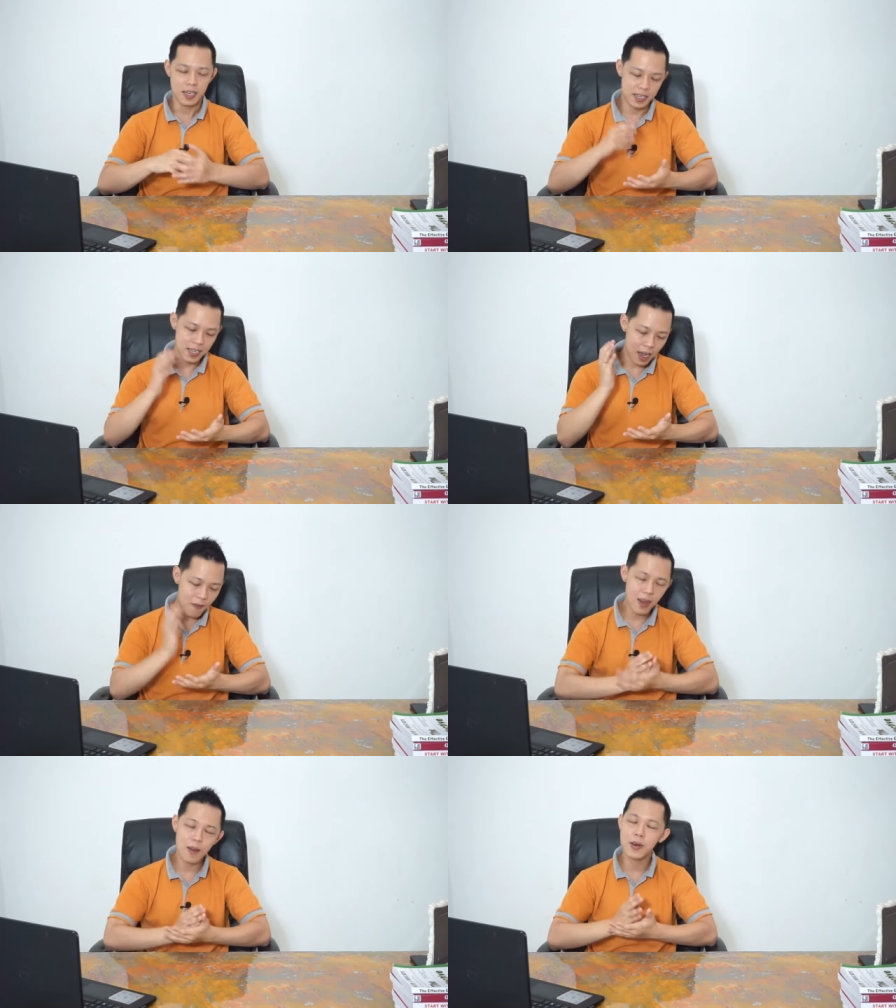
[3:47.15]
di
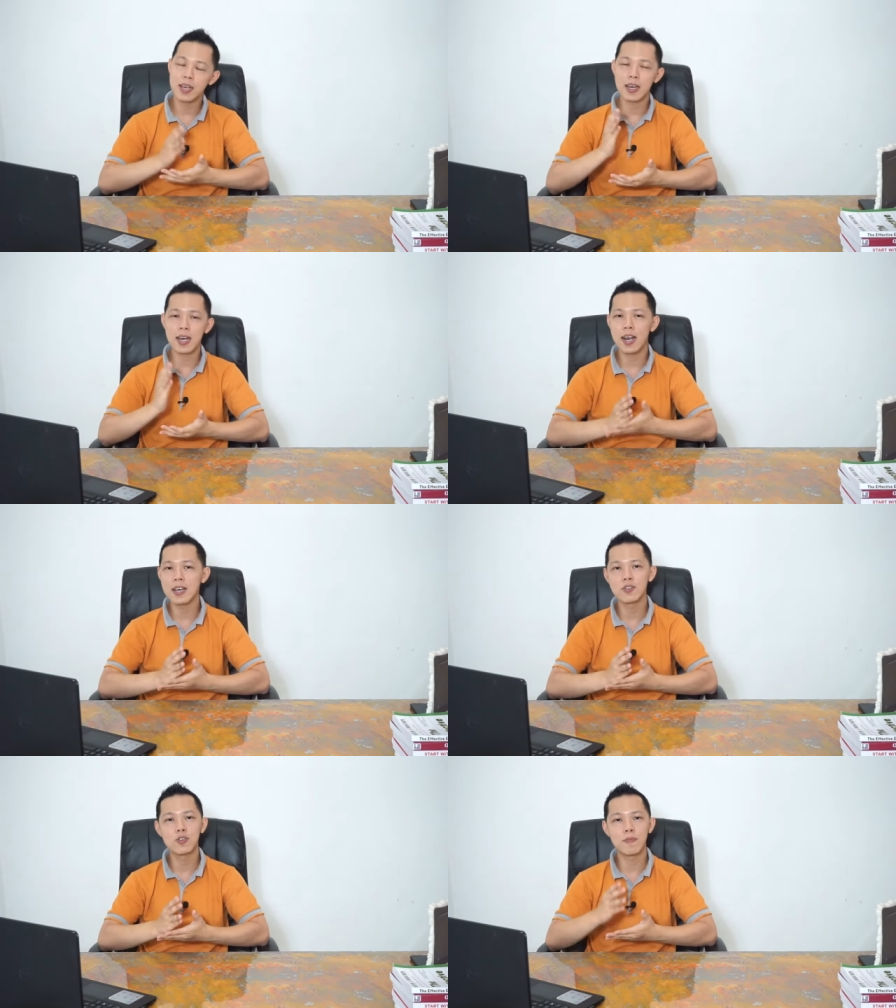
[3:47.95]
awal mereka
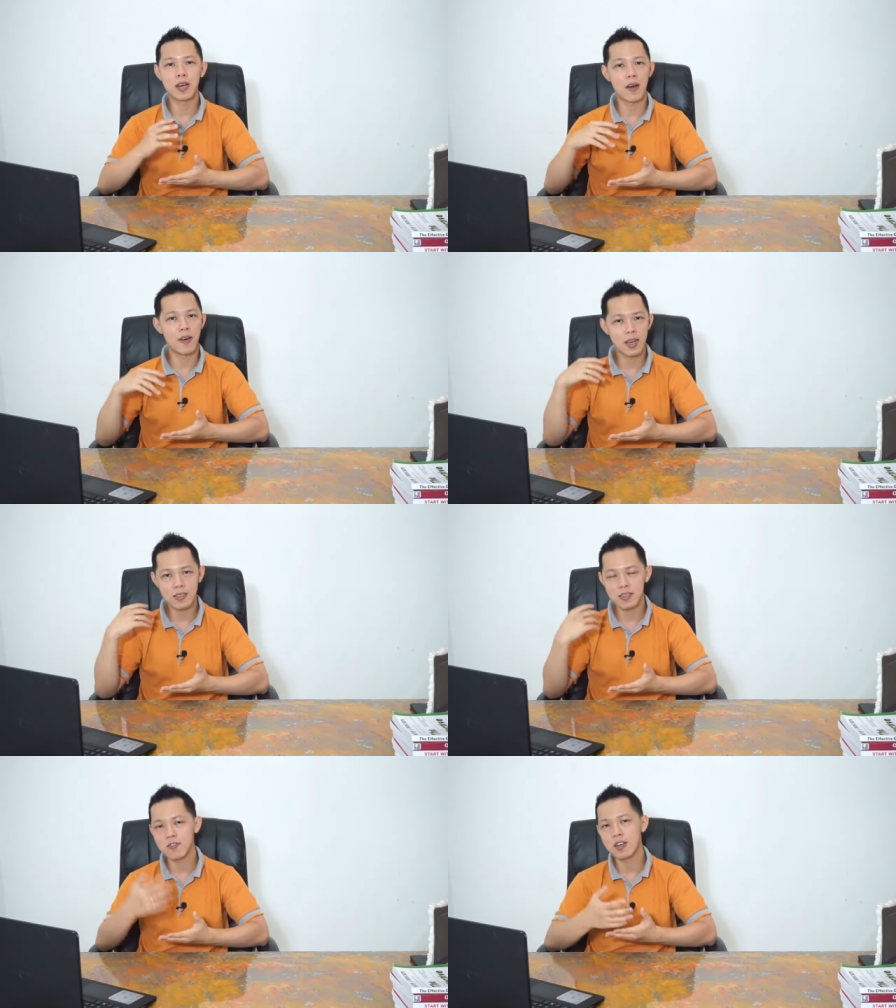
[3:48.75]
langsung
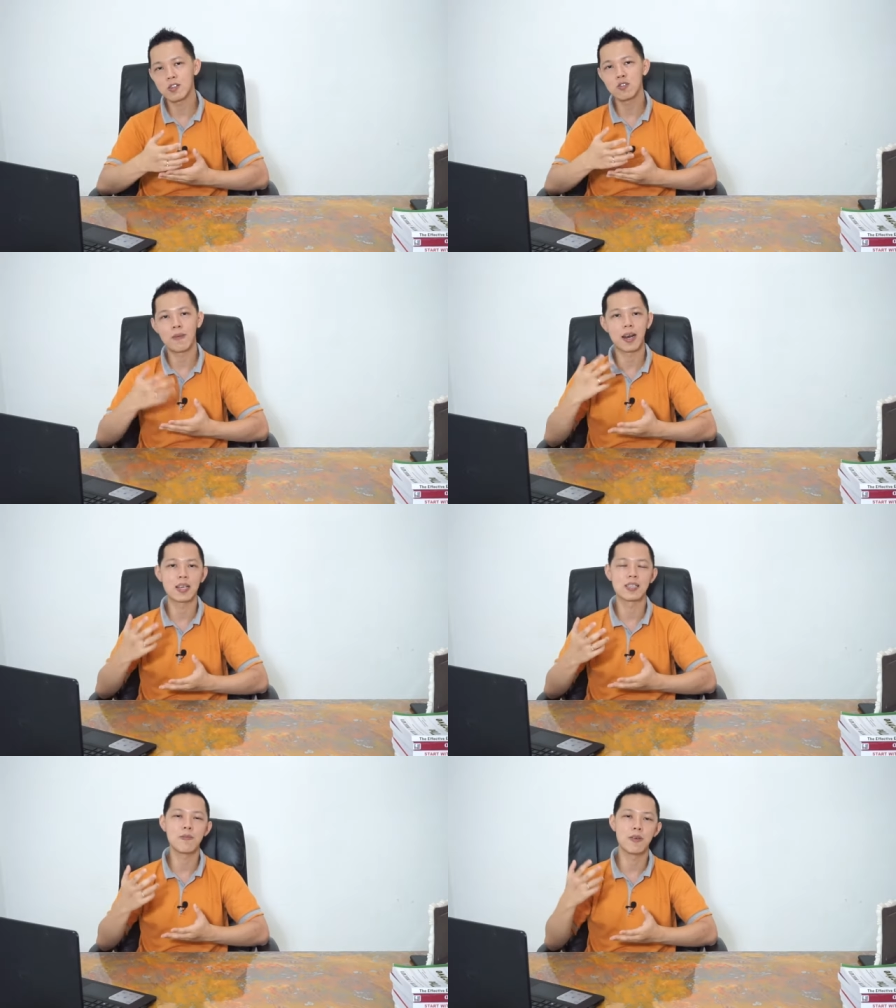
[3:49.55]
menawarkan sesuatu
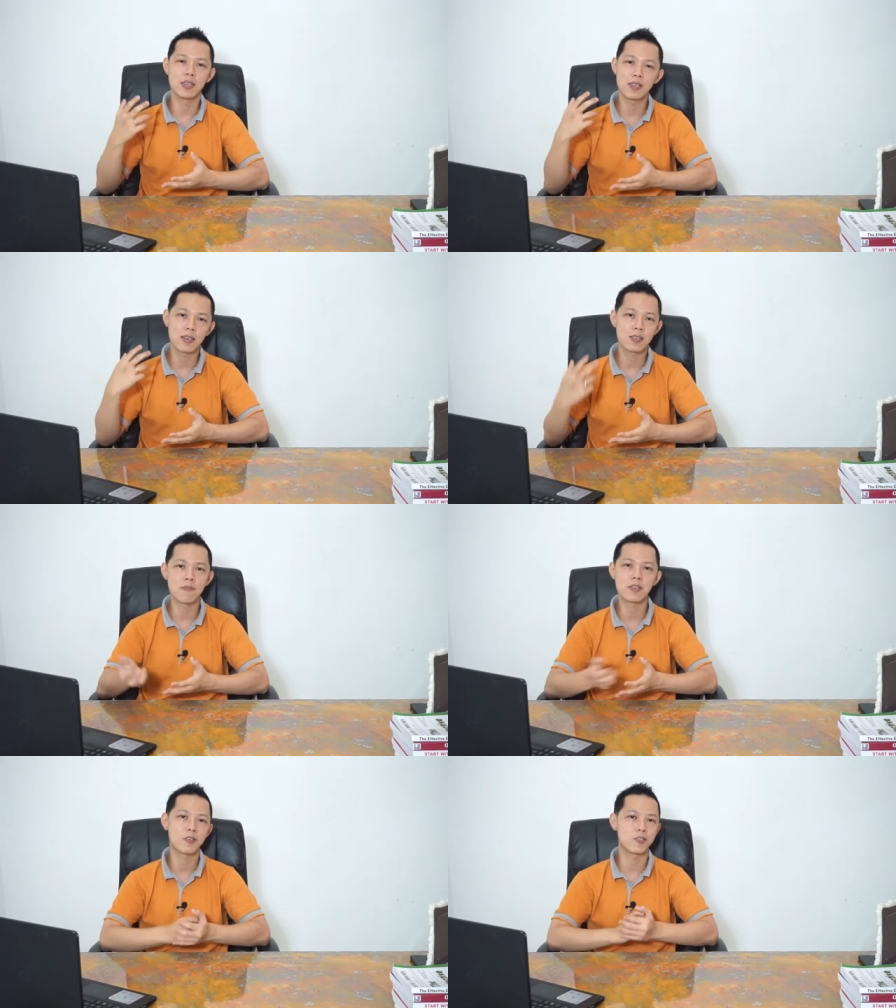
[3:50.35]
merasa bahwa si
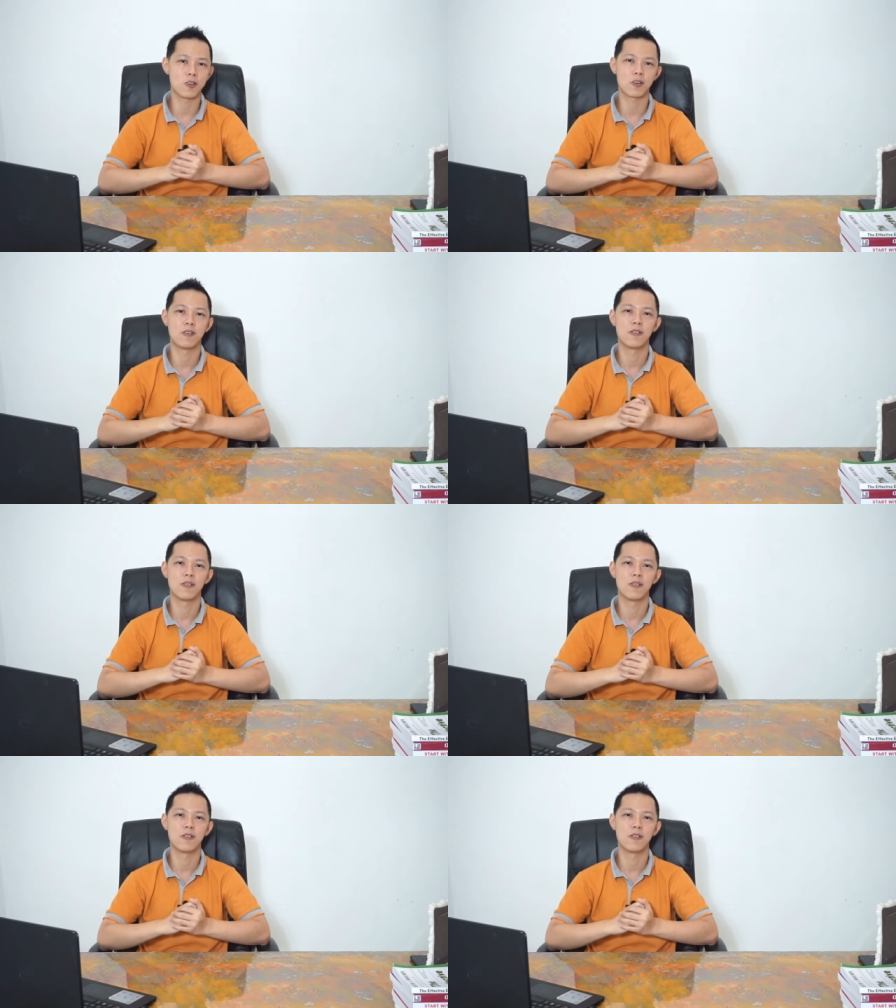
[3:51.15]
customer cocok.